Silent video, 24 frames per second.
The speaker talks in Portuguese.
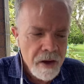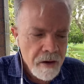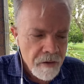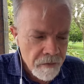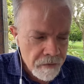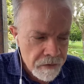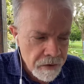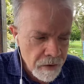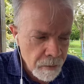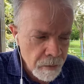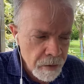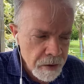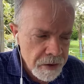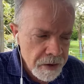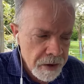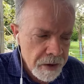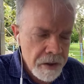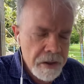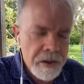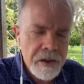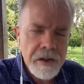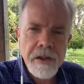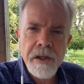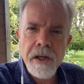Vamos
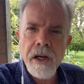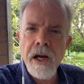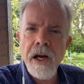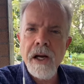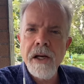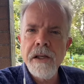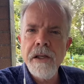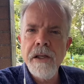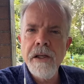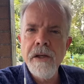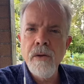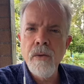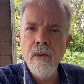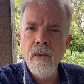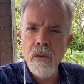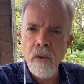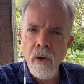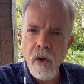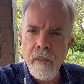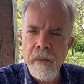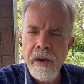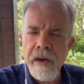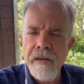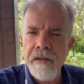deixar que o
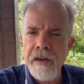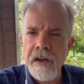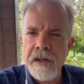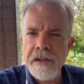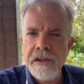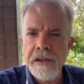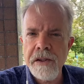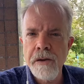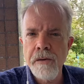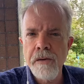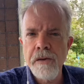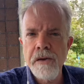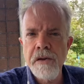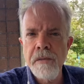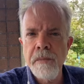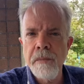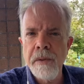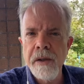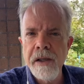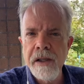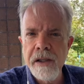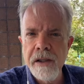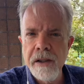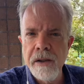homem vestido de
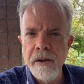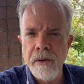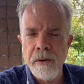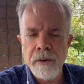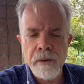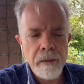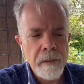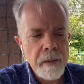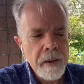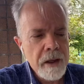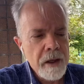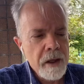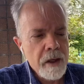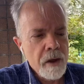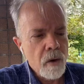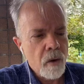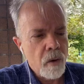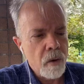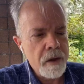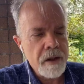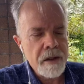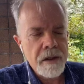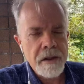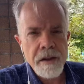branco,
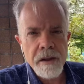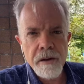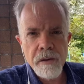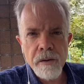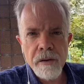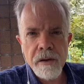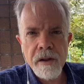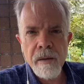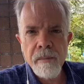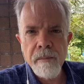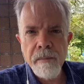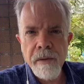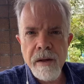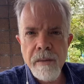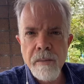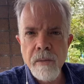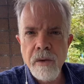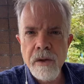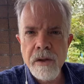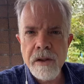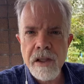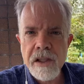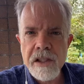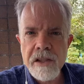conhecido também
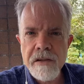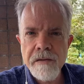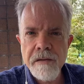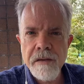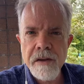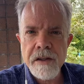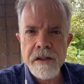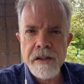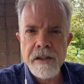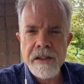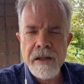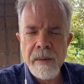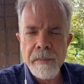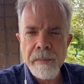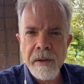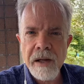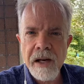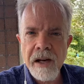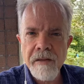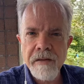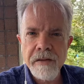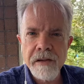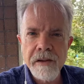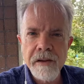muitas vezes na
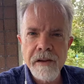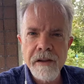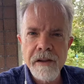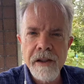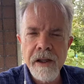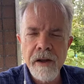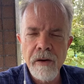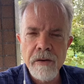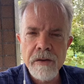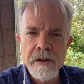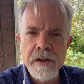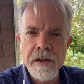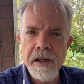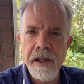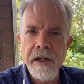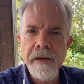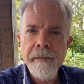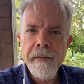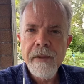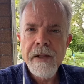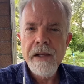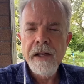palavra de Deus, né?